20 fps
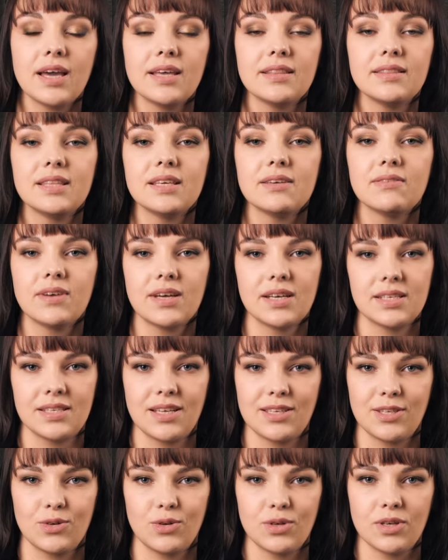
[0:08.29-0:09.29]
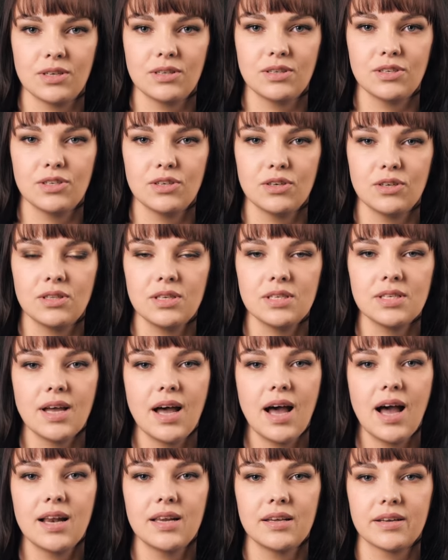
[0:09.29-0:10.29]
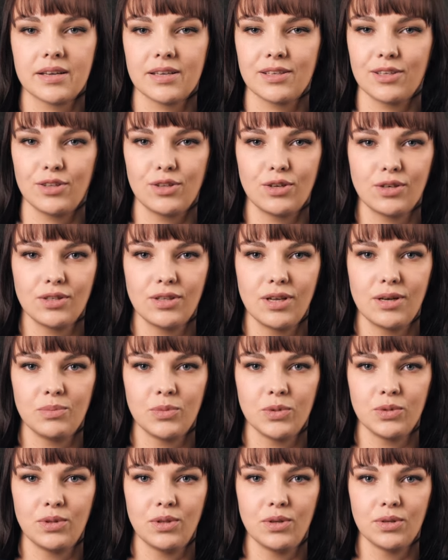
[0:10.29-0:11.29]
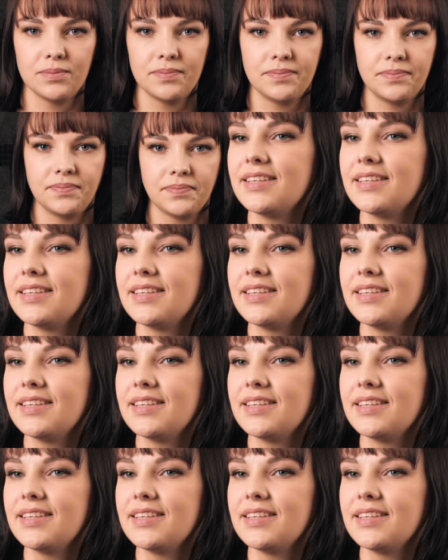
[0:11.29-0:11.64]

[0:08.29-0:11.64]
en diversas jurisdicciones alrededor del mundo.